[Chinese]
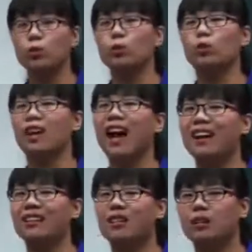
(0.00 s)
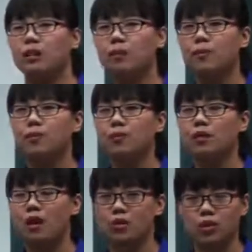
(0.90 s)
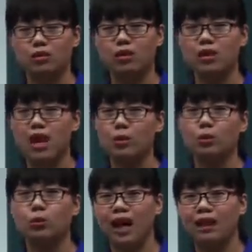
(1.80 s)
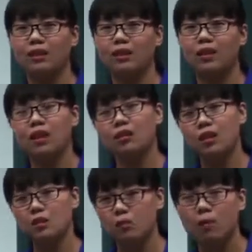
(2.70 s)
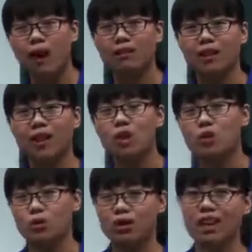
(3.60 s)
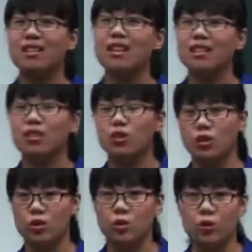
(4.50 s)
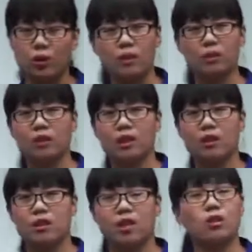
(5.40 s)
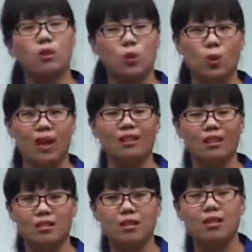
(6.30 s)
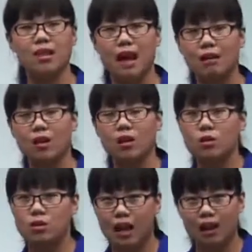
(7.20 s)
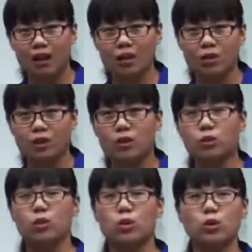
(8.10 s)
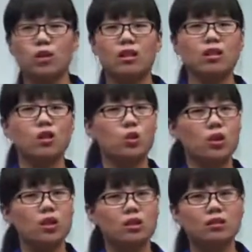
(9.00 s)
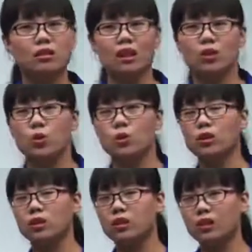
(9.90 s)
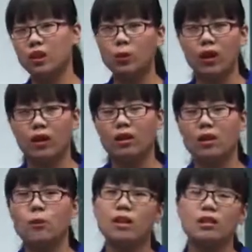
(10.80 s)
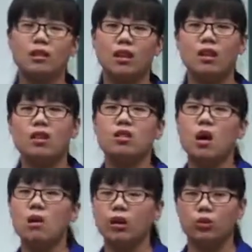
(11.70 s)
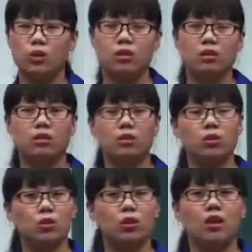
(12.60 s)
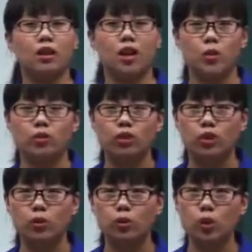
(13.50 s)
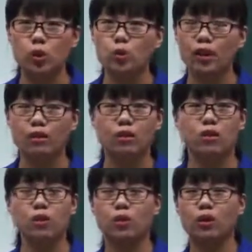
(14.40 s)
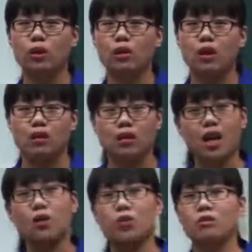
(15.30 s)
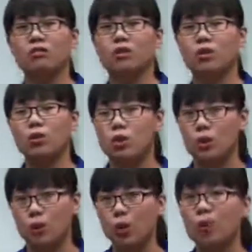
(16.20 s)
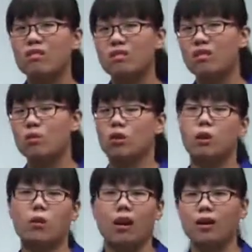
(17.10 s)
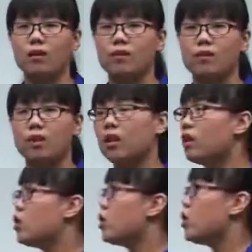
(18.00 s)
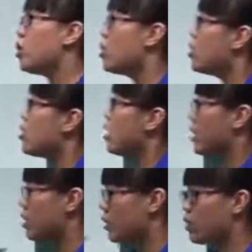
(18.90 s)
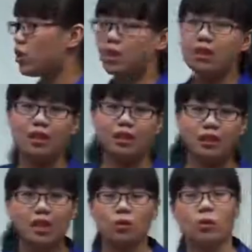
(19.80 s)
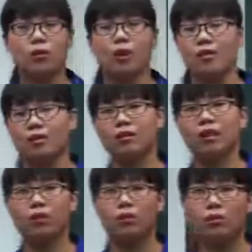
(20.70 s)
与度太低。啊，学生的参与度太低，那怎么办呢？就应该建立以学生为本的这样一种管理的思想，然后呢，去确立学生他的主体的地位，并且教给学生，或者说给学生提供训练的机会，让学生能够学会自我的管理。这是这整个这一节课我们要讲的内容。